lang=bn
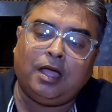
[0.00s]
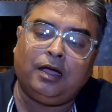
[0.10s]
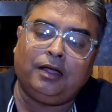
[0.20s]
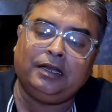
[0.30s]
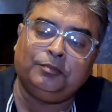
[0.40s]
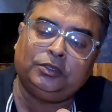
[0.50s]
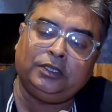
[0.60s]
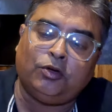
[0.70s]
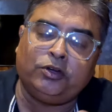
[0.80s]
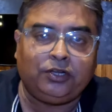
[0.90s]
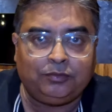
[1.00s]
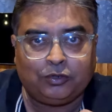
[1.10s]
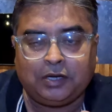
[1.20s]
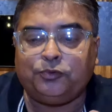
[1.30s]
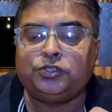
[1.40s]
আর এর মধ্যে অনিয়ন
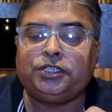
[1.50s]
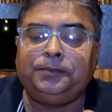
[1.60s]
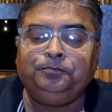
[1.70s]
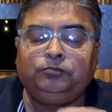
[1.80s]
মুখে পড়ছে